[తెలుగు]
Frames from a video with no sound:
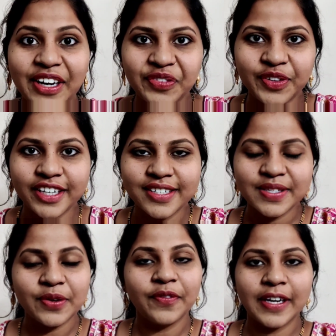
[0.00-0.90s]
హాయ్
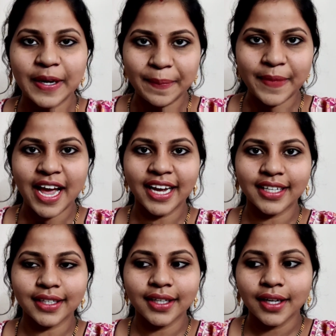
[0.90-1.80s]
ఫ్రెండ్స్ వెల్కమ్
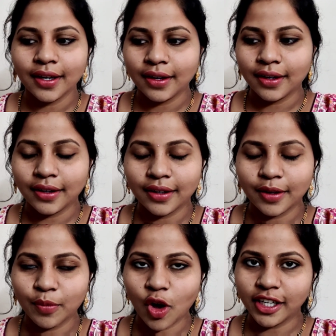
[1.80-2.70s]
బ్యాక్
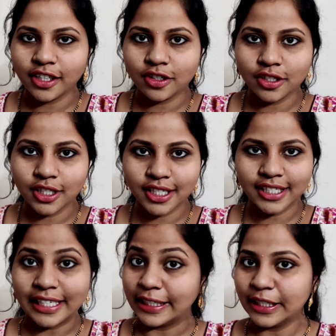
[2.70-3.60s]
మార్నింగ్ నుంచి
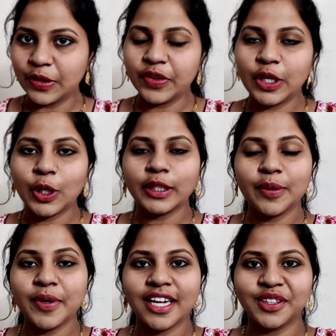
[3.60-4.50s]
జరిగిన వీడియో అయితే
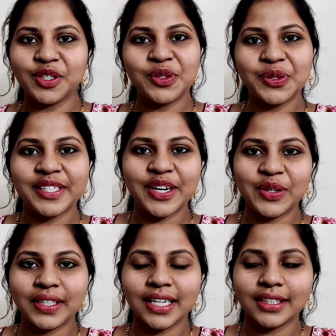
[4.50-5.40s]
మీరు అందరు చూసే
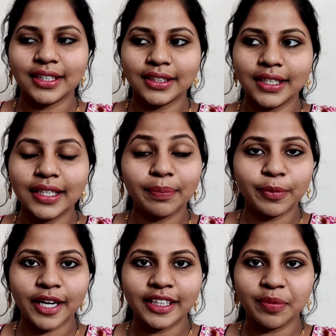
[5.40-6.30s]
ఉంటారు కదా
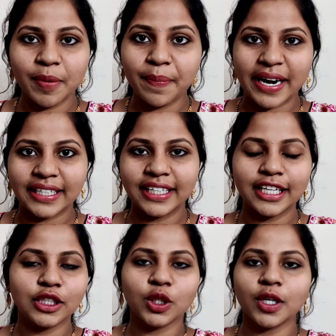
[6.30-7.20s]
ఇప్పుడైతే మేము బయటకు
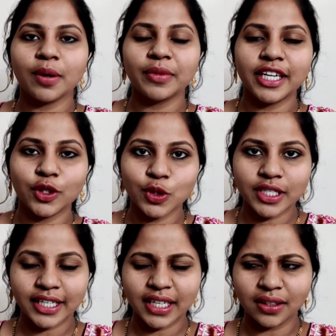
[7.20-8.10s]
వెళ్తున్నాం నేను
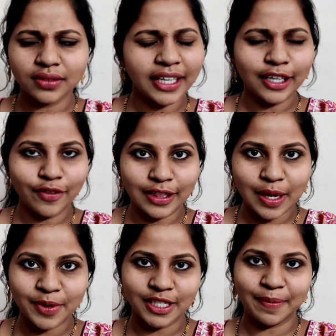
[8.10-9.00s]
శ్రీకాంత్ నేనే
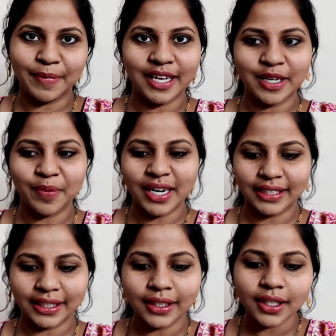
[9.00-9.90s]
వెళ్దామని చెప్పాను అనమాట